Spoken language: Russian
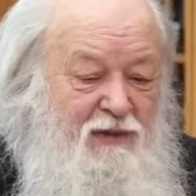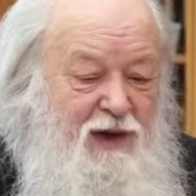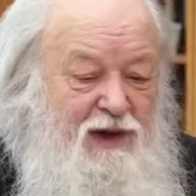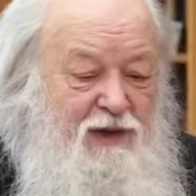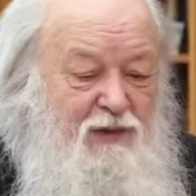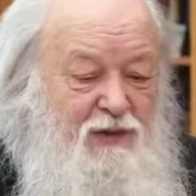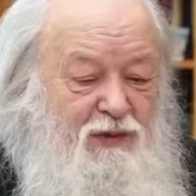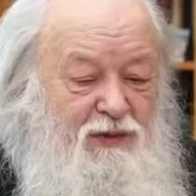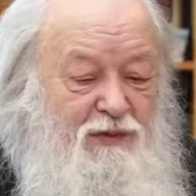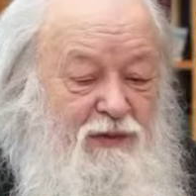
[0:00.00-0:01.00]

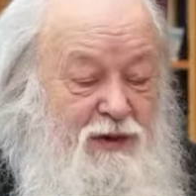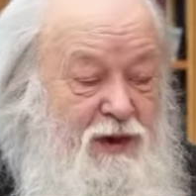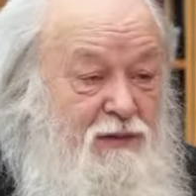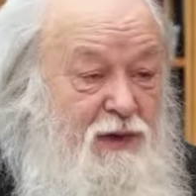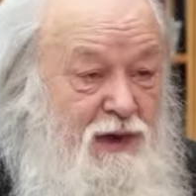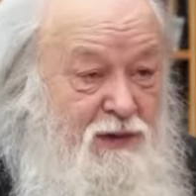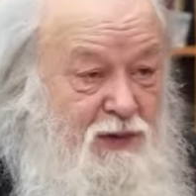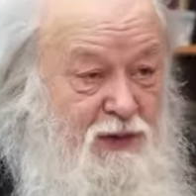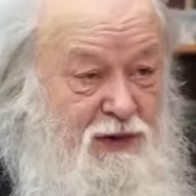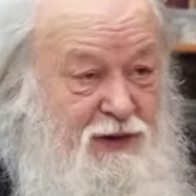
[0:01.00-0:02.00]
поэтому сам
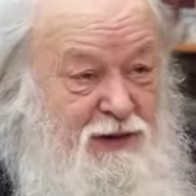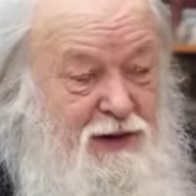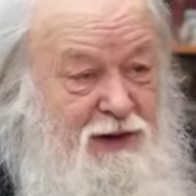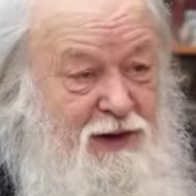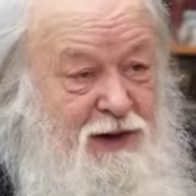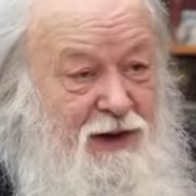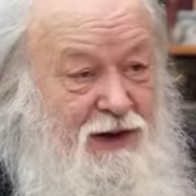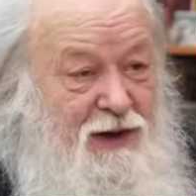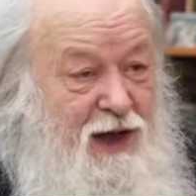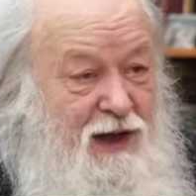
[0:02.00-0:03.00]
Господь
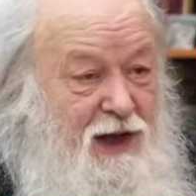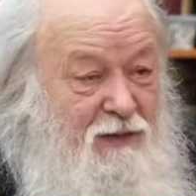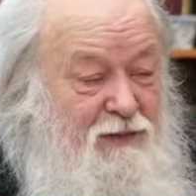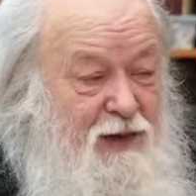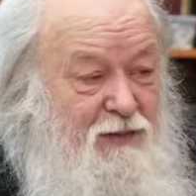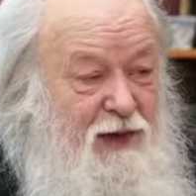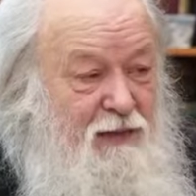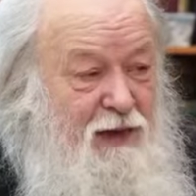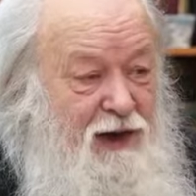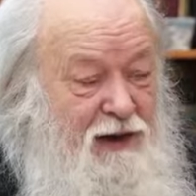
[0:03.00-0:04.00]
дал нам
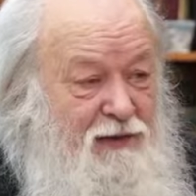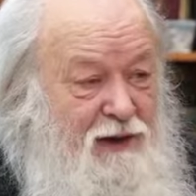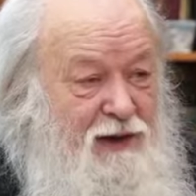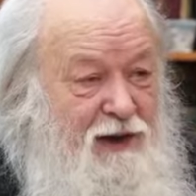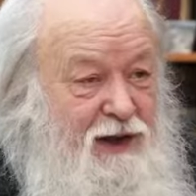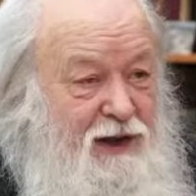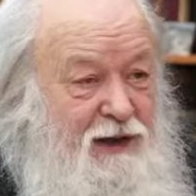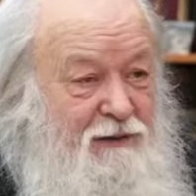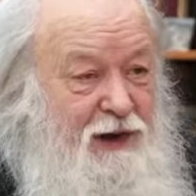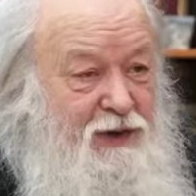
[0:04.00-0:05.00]
пример молитвы,
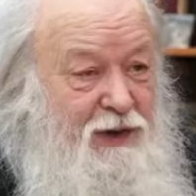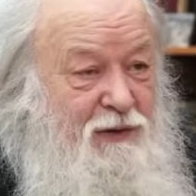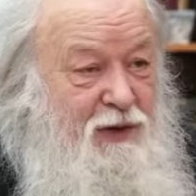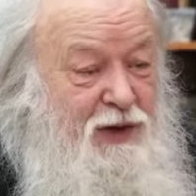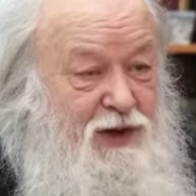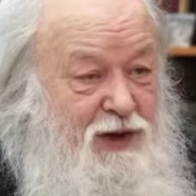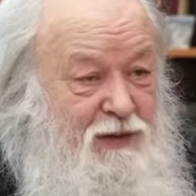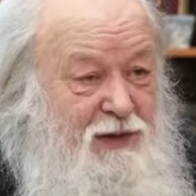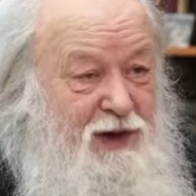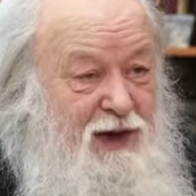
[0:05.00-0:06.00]
который включил
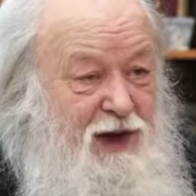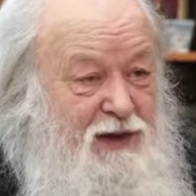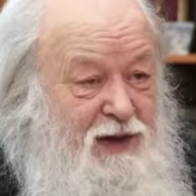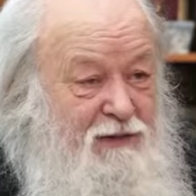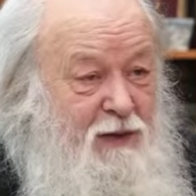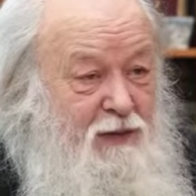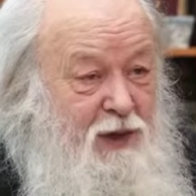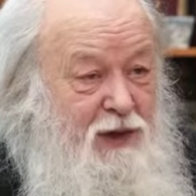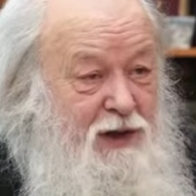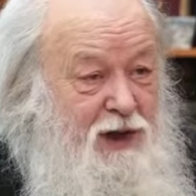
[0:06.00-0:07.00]
именно «Оставь нам
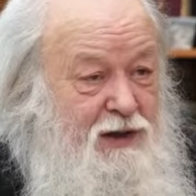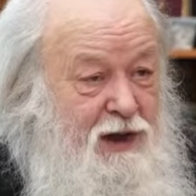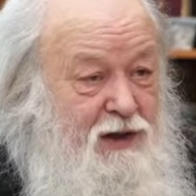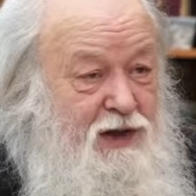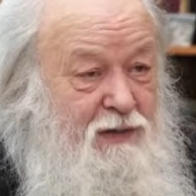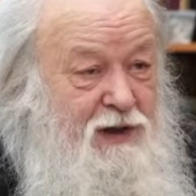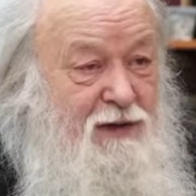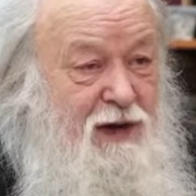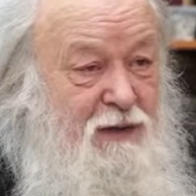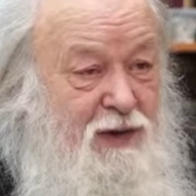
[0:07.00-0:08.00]
долги наши, как же мы
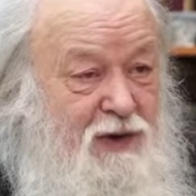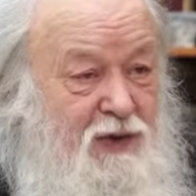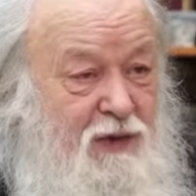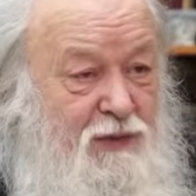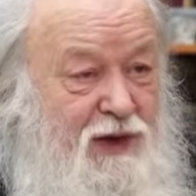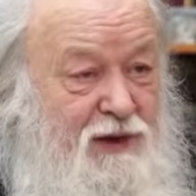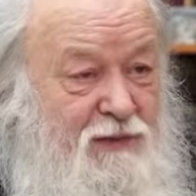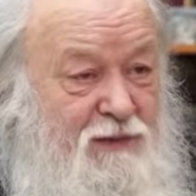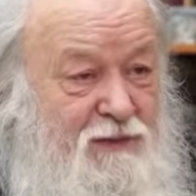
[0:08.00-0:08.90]
оставляем должником нашим».